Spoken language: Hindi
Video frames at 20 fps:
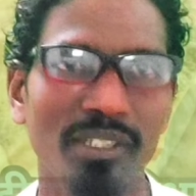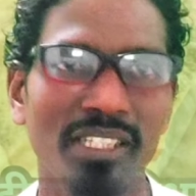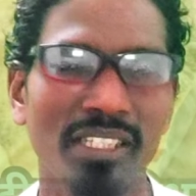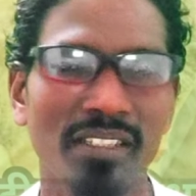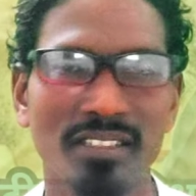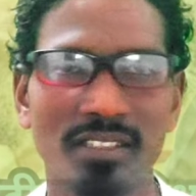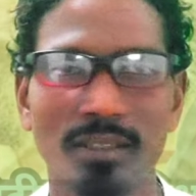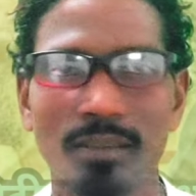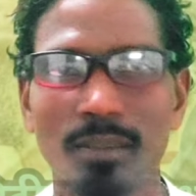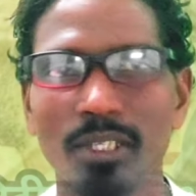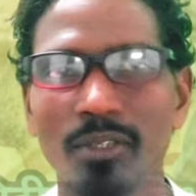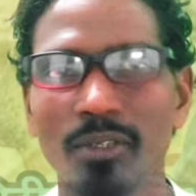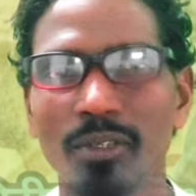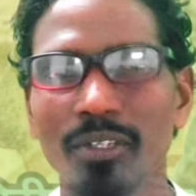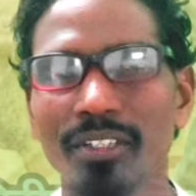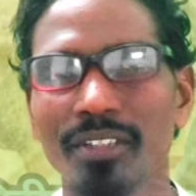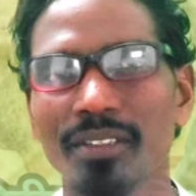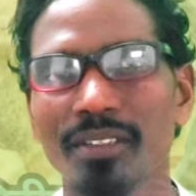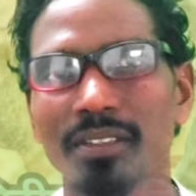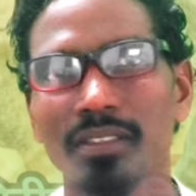विधानसभा
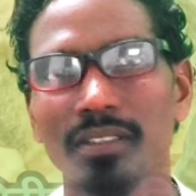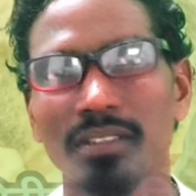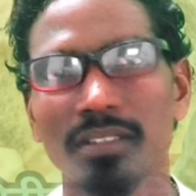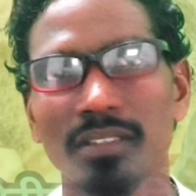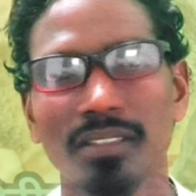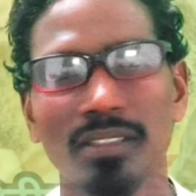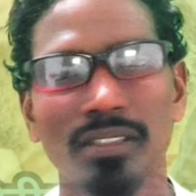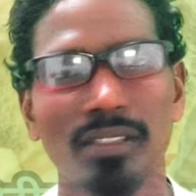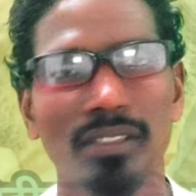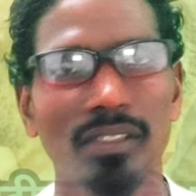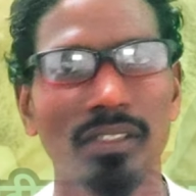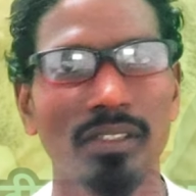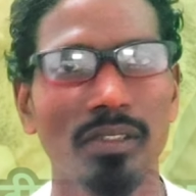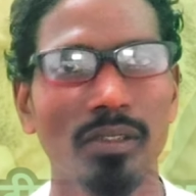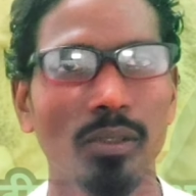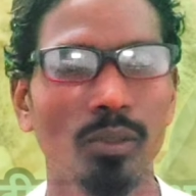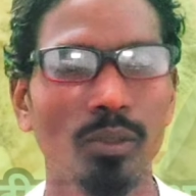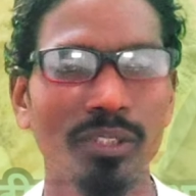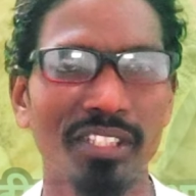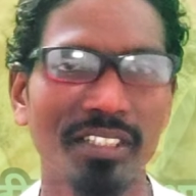
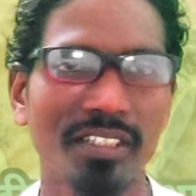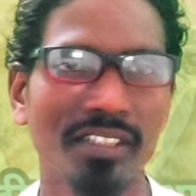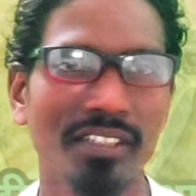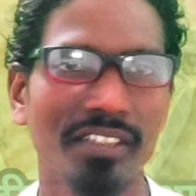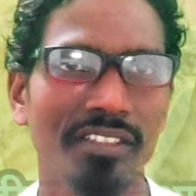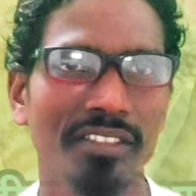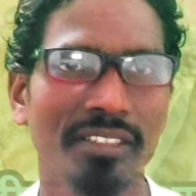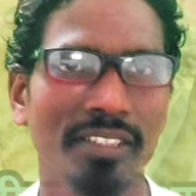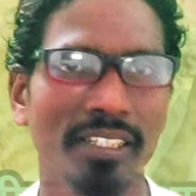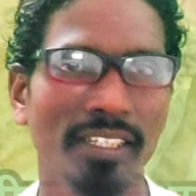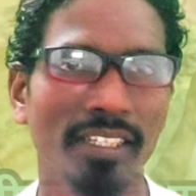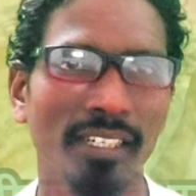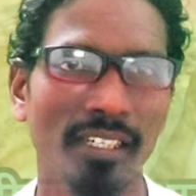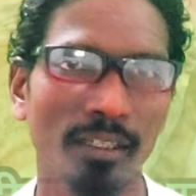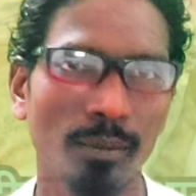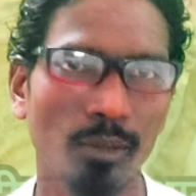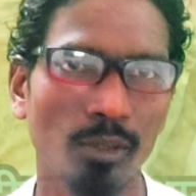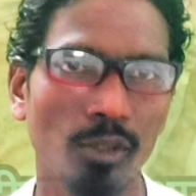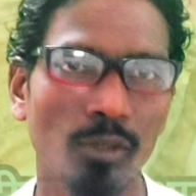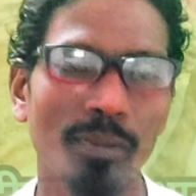खय
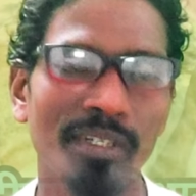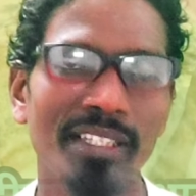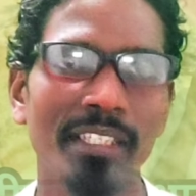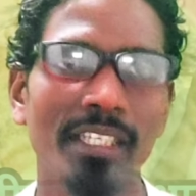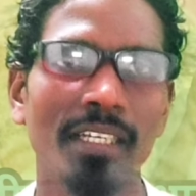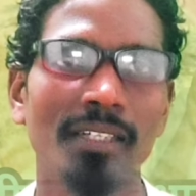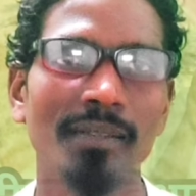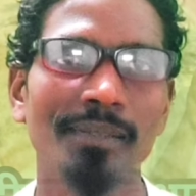टिकट बाको